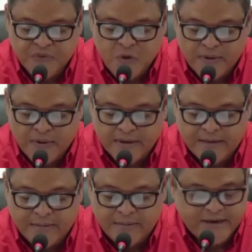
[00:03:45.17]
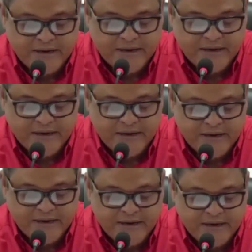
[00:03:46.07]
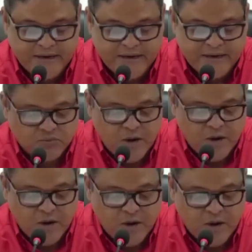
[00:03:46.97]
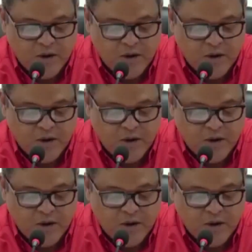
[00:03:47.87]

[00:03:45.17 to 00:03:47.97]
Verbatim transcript: hospital al manejo de pacientes con traumas,